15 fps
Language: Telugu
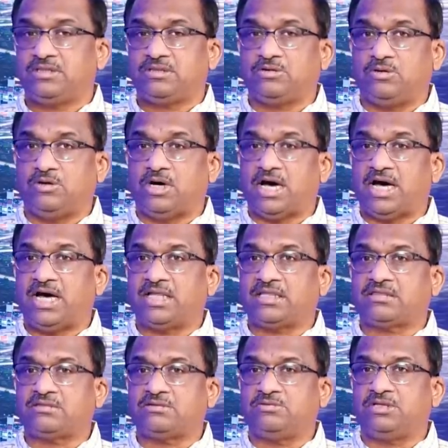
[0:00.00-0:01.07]
సో
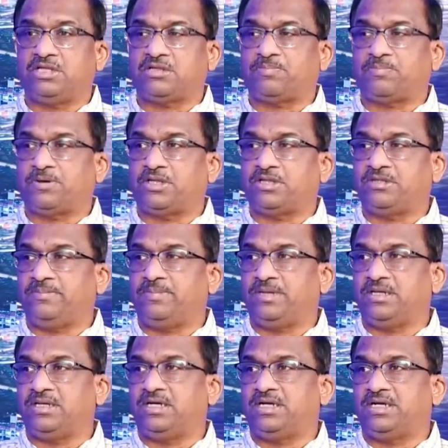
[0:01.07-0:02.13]
యాజ్ సూన్ యాజ్
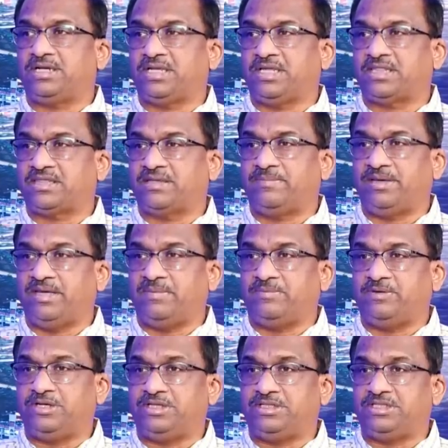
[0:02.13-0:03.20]
పాసిబుల్ అంటే
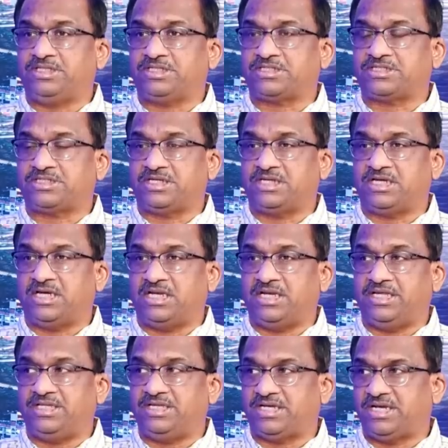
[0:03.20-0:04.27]
సమయము నిర్దిష్టంగా
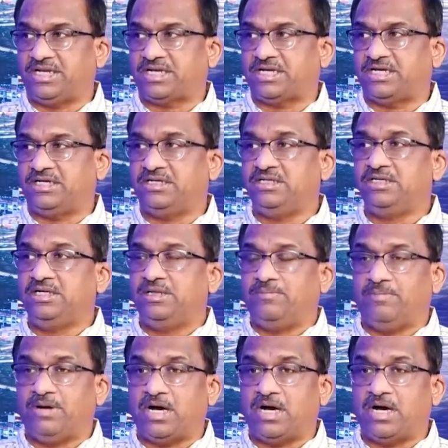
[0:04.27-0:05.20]
లేదు కనుక hmm.